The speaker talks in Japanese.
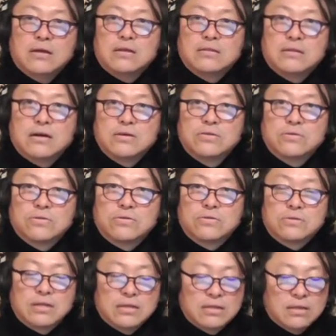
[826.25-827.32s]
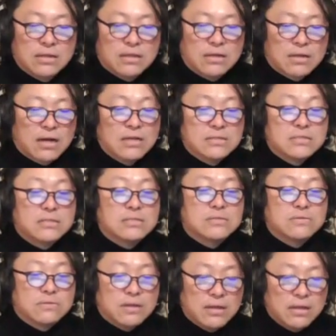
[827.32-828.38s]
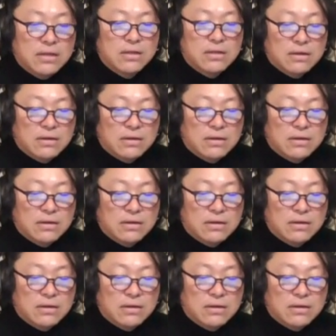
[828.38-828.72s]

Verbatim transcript: ね、代表曲を手に入れた感じですよね。